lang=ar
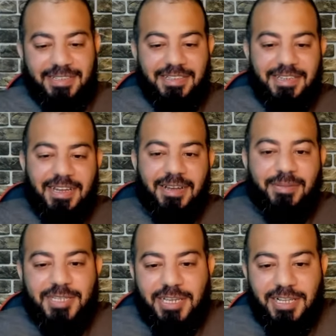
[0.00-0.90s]
لا انا
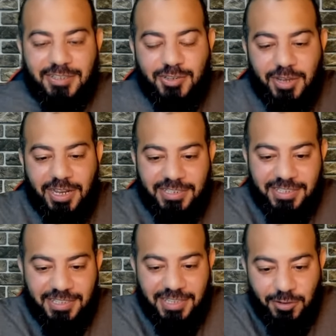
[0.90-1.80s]
ما سالت السؤال عشان
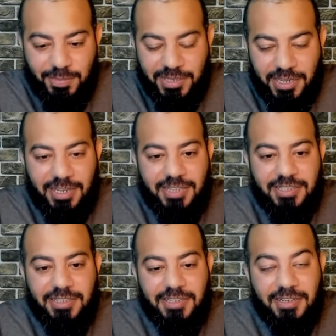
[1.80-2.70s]
تجاوبني انا
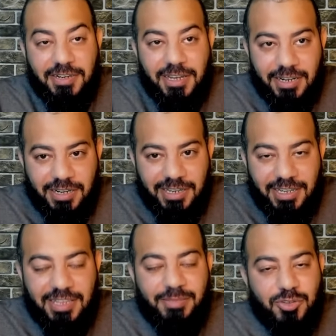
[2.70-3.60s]
اديت تكرار
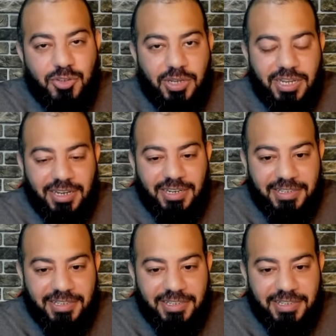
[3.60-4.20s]
هذا مش سؤال